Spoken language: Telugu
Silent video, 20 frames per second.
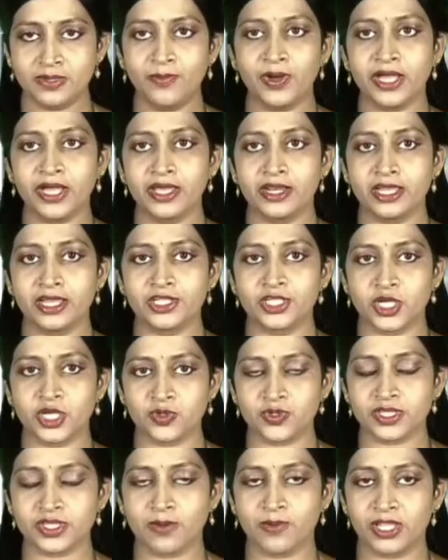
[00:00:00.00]
సింహగిరికి
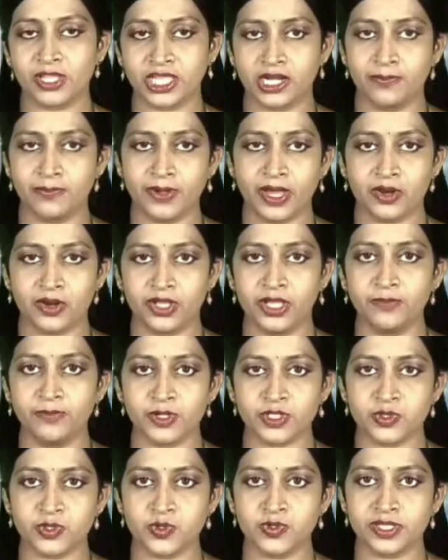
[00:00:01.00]
చేరుస్తామని తెలిపారు ఈ
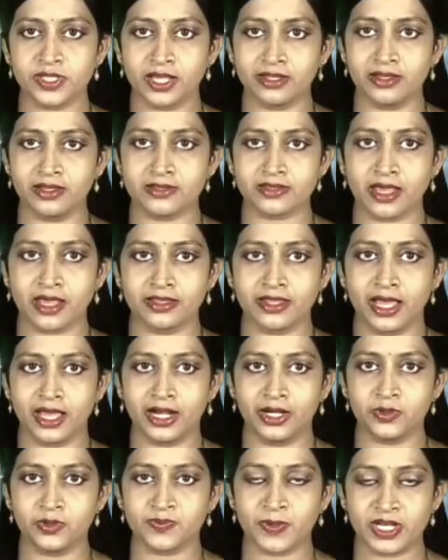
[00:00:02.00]
బస్సు
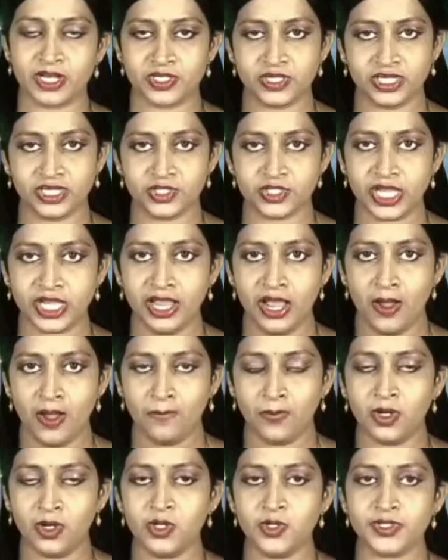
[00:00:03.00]
సాధ్యాసాధ్యాలను పరిశీలించి
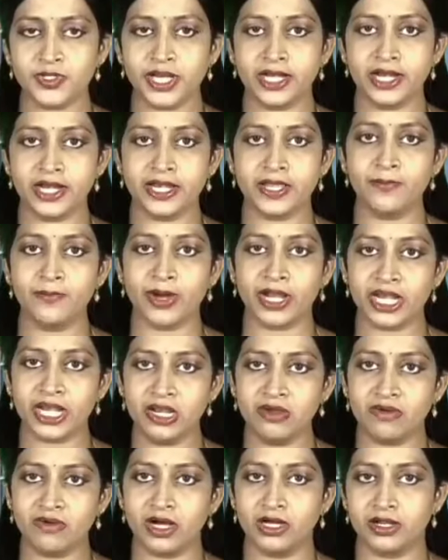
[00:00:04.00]
పొల్యూషన్ లేని
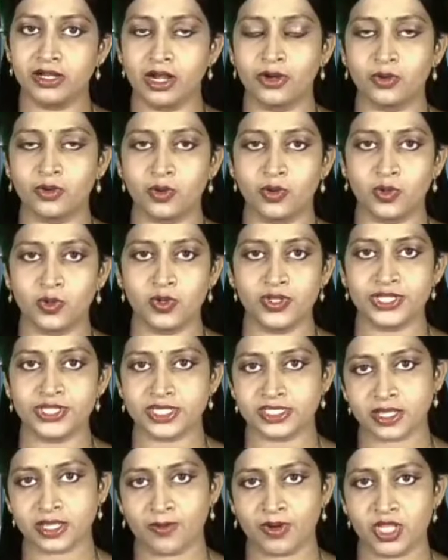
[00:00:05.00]
మరిన్ని వాహనాలను కొనుగోలు
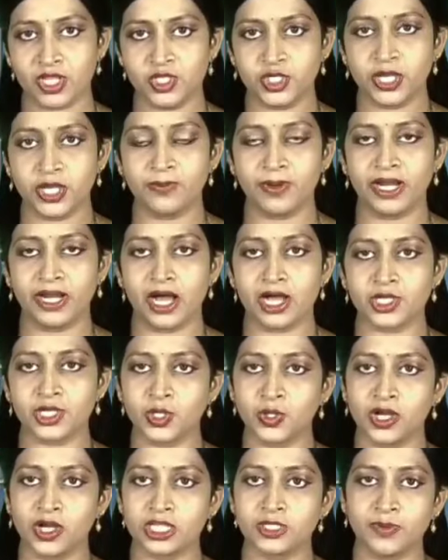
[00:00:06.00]
చేస్తామని చైర్మన్
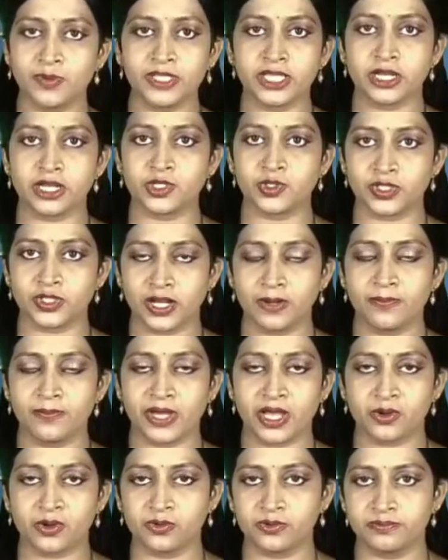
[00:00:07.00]
అశోక్ గజపతిరాజు
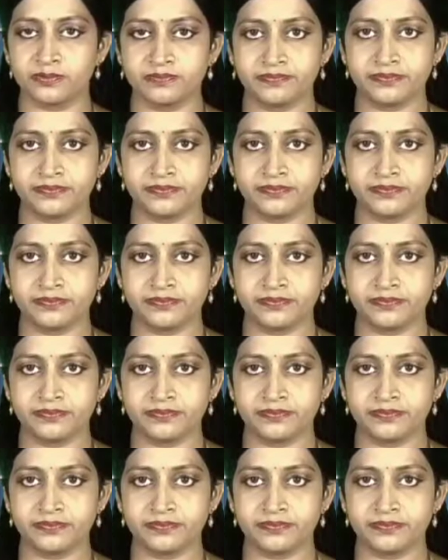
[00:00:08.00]
తెలిపారు